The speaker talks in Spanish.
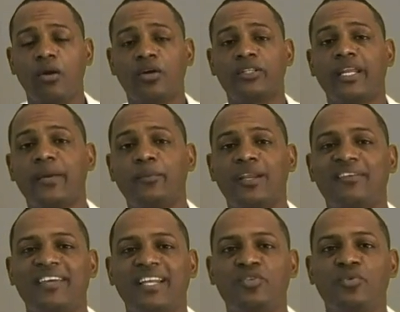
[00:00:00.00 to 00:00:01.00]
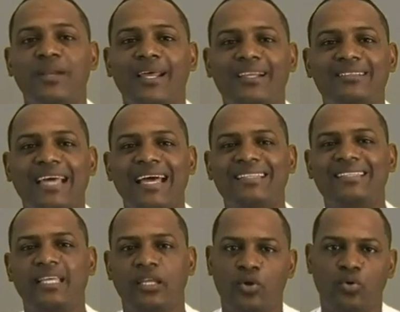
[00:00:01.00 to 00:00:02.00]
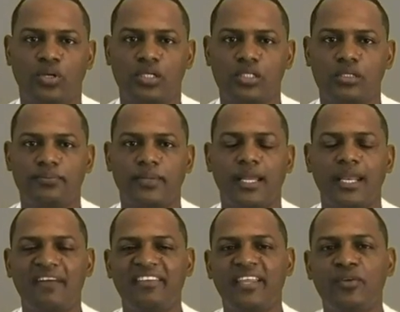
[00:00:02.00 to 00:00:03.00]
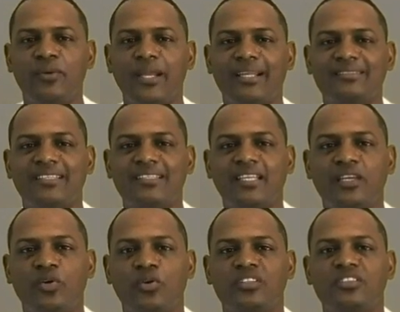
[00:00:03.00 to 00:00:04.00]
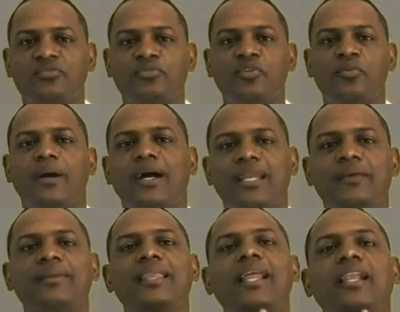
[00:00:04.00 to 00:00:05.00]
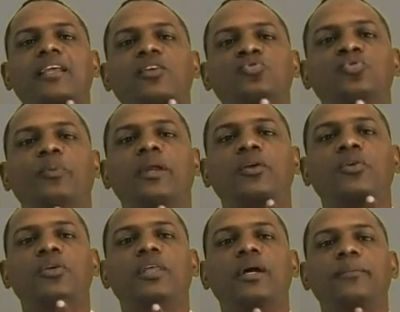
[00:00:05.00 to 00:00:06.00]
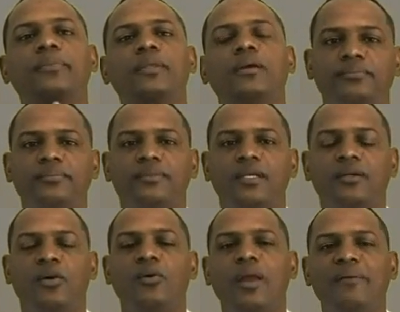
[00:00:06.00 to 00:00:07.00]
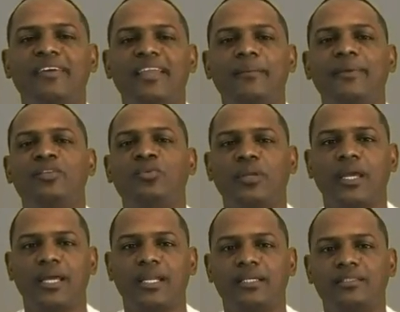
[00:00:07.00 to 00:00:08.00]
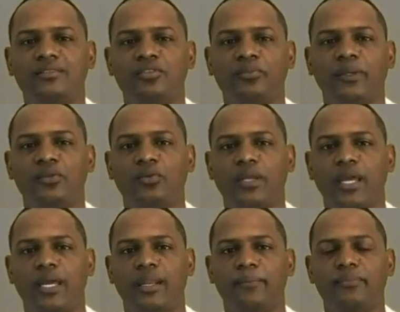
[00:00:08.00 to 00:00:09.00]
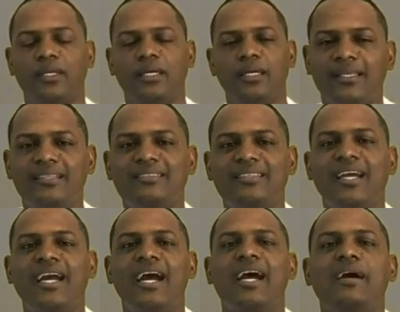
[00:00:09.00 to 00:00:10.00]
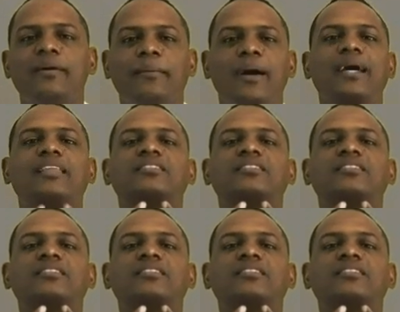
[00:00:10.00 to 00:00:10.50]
Luego tenemos las venas yugulares anteriores. Las venas yugulares anteriores se forman a nivel de la región suprayoidea con la vena mentoniana Desde acá van